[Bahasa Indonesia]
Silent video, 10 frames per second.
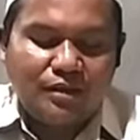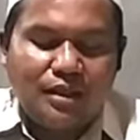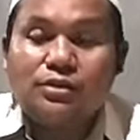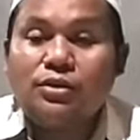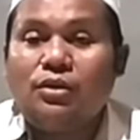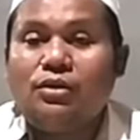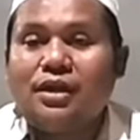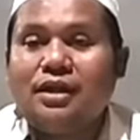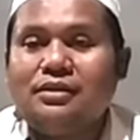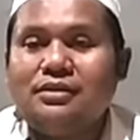yaitu
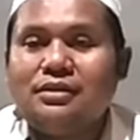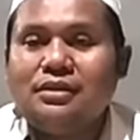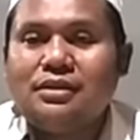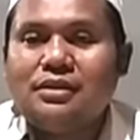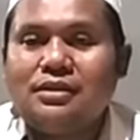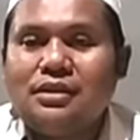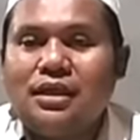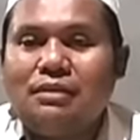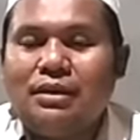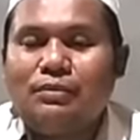orang
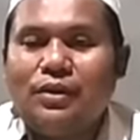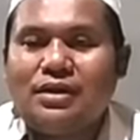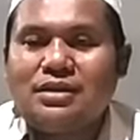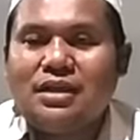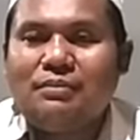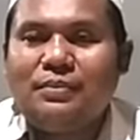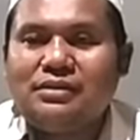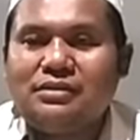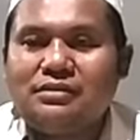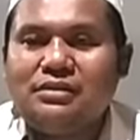ketika berpuasa
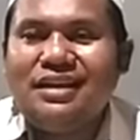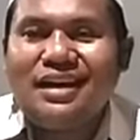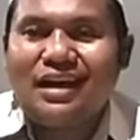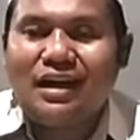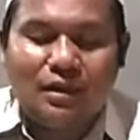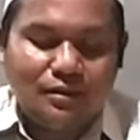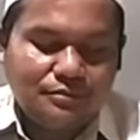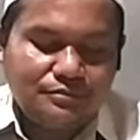pas gila